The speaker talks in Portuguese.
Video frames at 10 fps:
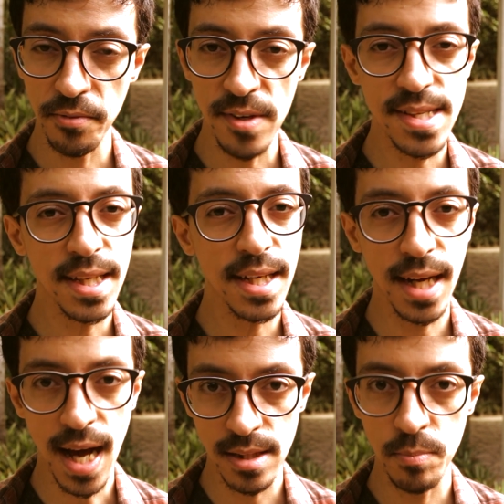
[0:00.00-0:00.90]
o que fazer em
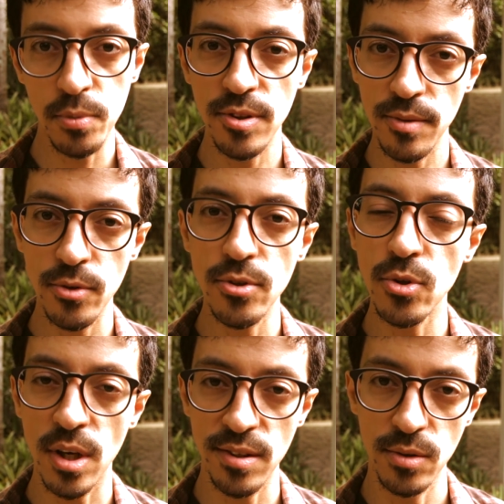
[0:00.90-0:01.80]
cada possível
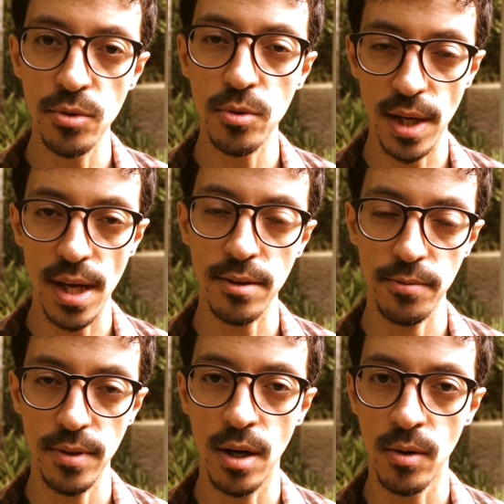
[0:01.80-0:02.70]
situação de uma reta
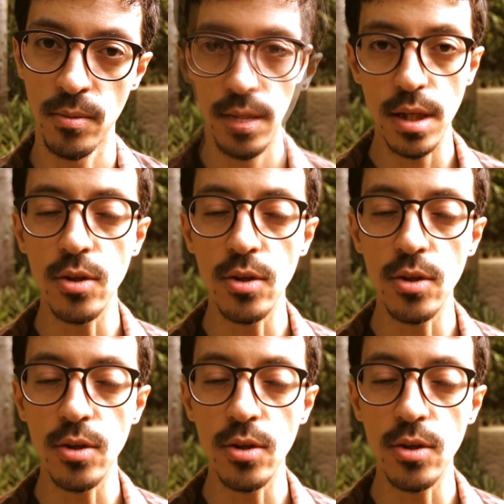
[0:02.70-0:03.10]
final.